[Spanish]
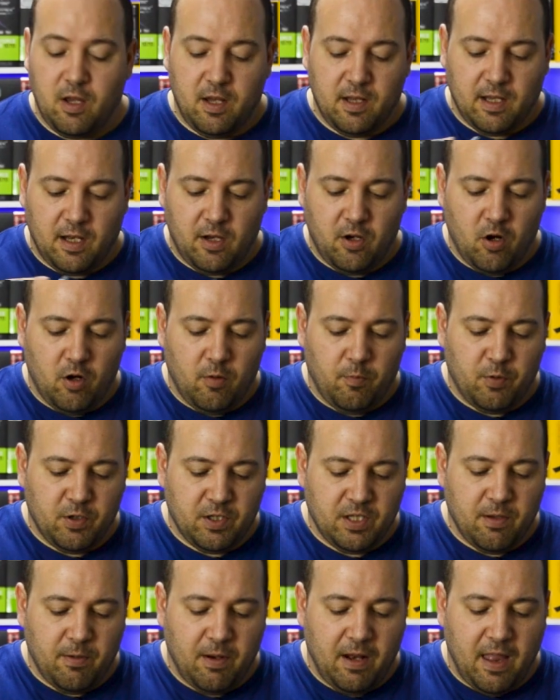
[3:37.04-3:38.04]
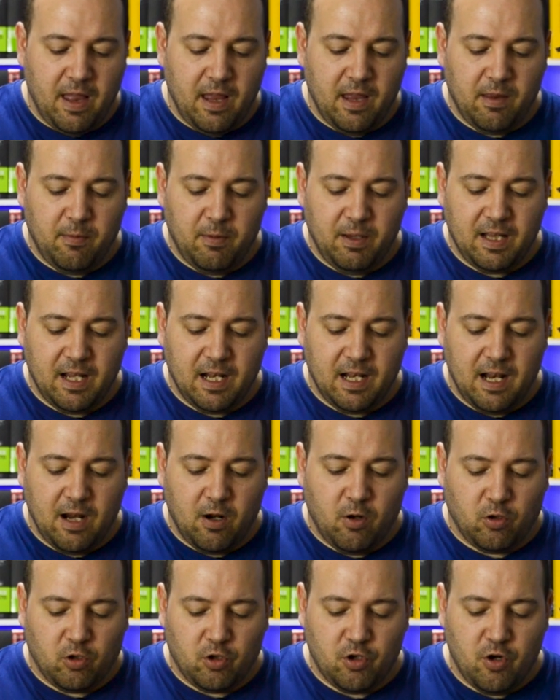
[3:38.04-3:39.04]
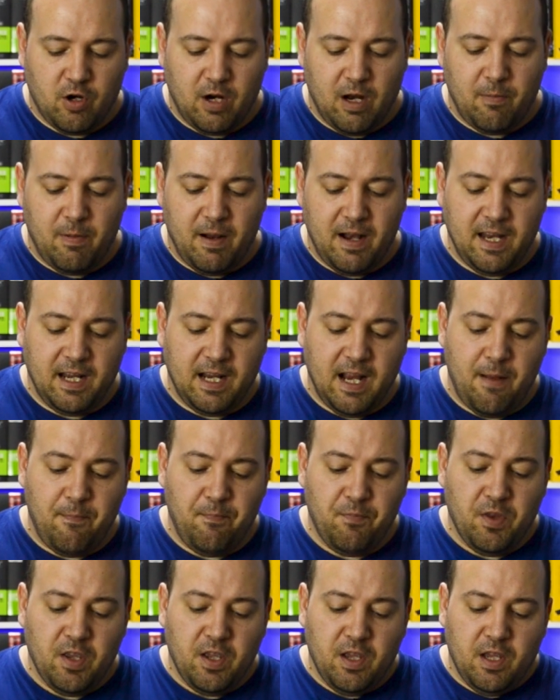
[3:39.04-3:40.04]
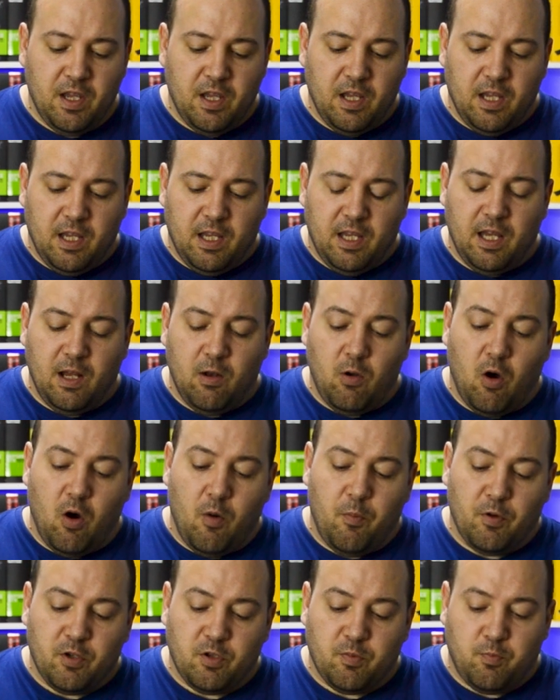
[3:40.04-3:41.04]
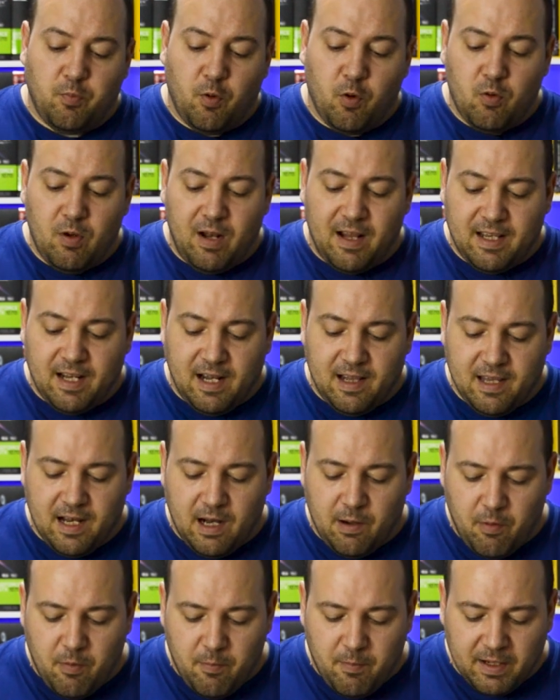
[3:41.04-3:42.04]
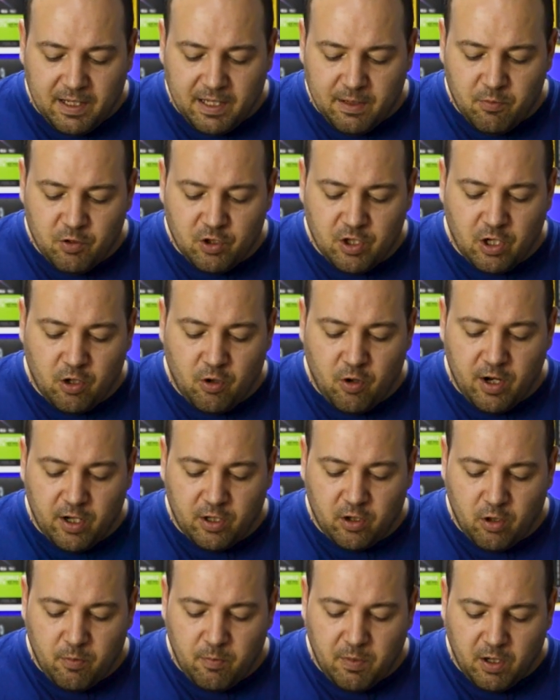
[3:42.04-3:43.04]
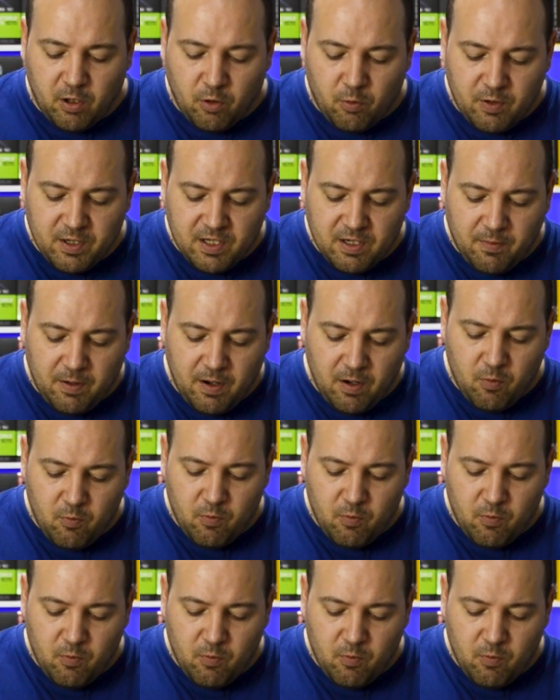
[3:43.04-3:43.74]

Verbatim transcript: de interior pues deberá de evitar la corrosión galvánica y luego, pues por un lateral de la bomba tenemos el conector micro USB,